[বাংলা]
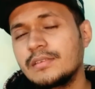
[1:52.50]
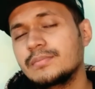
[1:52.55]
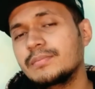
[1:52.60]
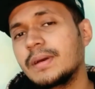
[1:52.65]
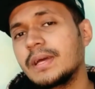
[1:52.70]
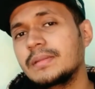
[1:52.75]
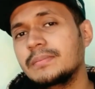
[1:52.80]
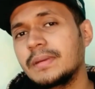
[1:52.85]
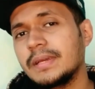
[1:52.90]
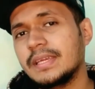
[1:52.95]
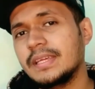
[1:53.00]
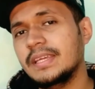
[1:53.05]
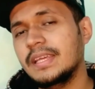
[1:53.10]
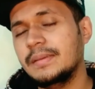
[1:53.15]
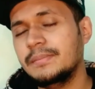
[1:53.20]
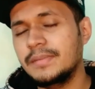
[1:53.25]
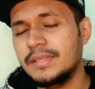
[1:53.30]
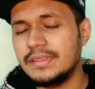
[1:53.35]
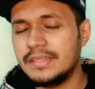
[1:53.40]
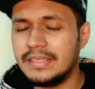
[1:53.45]
বাদ বাকি
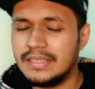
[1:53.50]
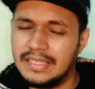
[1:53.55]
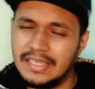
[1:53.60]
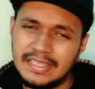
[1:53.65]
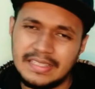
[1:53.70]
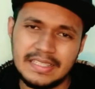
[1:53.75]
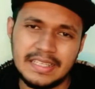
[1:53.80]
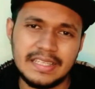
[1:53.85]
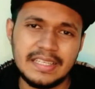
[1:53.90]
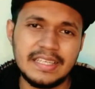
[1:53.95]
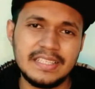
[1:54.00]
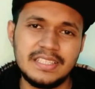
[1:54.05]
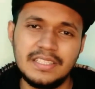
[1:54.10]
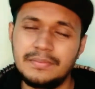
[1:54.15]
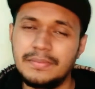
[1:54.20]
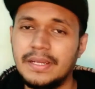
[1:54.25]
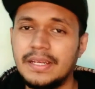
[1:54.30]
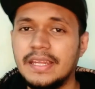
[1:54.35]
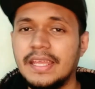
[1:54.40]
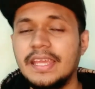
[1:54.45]
এমনিতে ঠিকঠাকই আছে
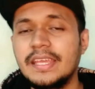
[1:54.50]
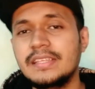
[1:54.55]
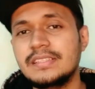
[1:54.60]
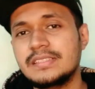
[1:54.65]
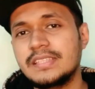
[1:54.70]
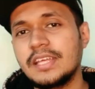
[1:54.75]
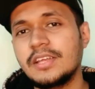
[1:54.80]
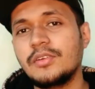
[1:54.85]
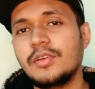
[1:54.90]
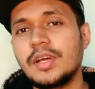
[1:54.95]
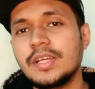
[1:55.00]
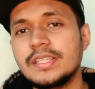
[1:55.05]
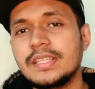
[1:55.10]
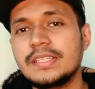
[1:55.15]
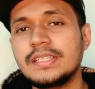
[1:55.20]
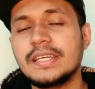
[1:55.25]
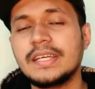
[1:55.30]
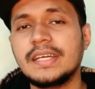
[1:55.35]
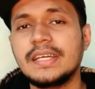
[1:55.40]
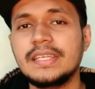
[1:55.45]
বাট এই তেরো হাজার
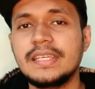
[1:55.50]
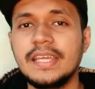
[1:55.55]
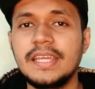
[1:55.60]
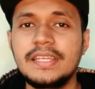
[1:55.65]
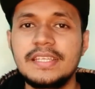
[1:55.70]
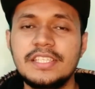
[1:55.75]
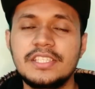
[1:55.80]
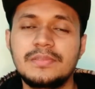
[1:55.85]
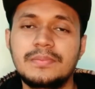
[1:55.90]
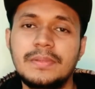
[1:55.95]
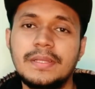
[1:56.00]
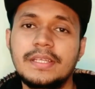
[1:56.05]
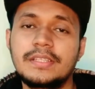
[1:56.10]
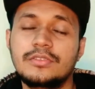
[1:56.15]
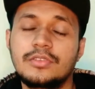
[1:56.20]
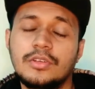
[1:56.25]
টাকায় এই ডিসপ্লে